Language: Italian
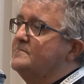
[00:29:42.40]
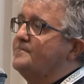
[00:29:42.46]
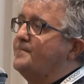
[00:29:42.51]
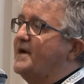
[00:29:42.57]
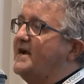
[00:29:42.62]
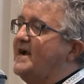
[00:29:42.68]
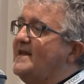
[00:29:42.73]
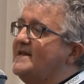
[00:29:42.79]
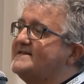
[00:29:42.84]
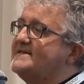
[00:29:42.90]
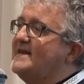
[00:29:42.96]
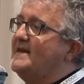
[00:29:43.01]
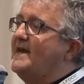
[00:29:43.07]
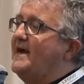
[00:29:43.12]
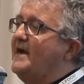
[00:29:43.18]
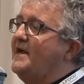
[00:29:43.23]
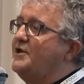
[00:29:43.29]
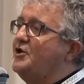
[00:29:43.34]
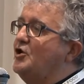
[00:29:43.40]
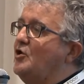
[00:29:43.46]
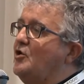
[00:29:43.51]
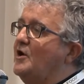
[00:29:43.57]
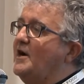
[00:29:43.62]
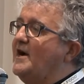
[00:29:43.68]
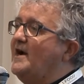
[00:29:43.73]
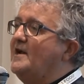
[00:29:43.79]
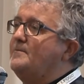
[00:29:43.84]
perché il
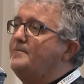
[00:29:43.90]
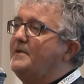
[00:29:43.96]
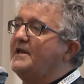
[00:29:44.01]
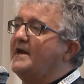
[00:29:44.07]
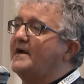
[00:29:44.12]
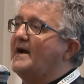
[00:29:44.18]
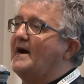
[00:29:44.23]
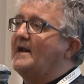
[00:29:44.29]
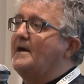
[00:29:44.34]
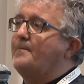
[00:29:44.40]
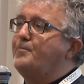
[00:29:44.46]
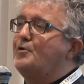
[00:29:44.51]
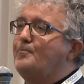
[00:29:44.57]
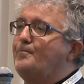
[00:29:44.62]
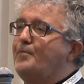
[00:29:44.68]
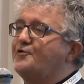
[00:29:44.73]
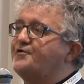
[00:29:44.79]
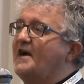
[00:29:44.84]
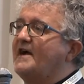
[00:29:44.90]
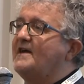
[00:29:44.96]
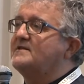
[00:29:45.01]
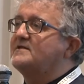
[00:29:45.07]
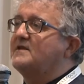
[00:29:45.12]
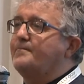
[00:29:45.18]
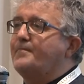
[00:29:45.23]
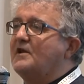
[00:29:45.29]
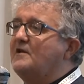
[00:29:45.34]
selenio è il minerale più
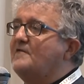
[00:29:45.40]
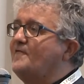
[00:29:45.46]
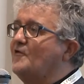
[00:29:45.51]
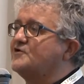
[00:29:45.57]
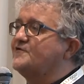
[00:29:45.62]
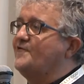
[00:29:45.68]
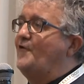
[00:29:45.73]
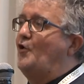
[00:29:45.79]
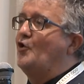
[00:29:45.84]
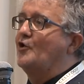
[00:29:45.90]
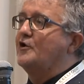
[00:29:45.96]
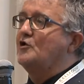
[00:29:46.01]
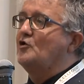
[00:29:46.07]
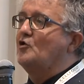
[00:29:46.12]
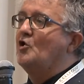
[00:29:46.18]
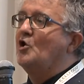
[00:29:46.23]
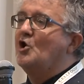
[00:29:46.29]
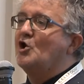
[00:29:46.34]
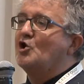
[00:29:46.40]
potente per il fosforico,